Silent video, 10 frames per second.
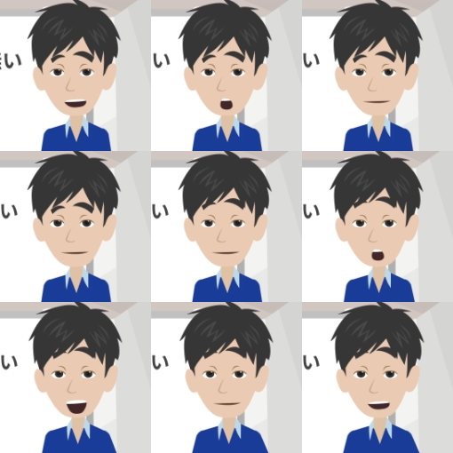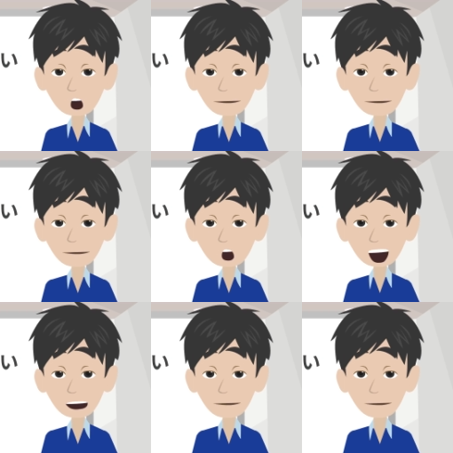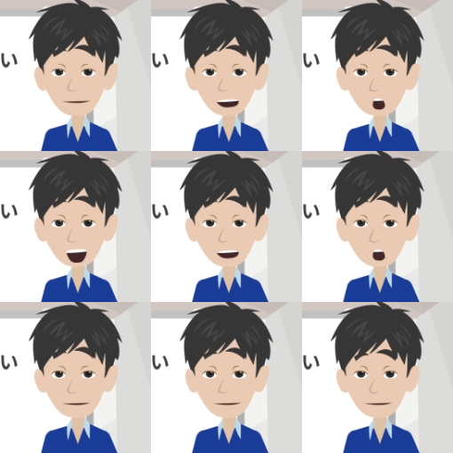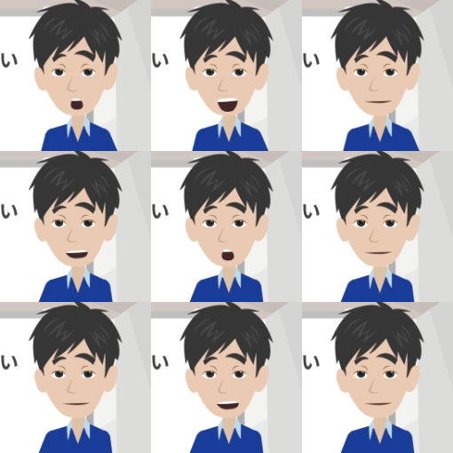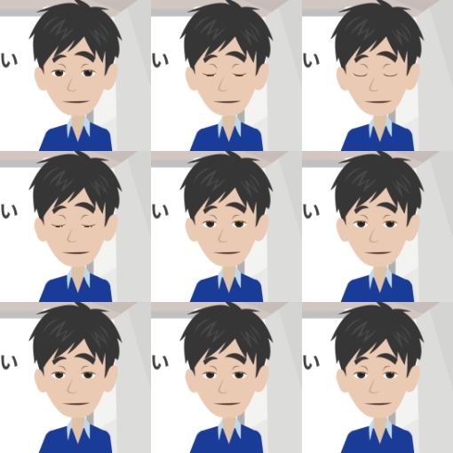そうするとさ、夏休みだから登下校の時間ってないでしょ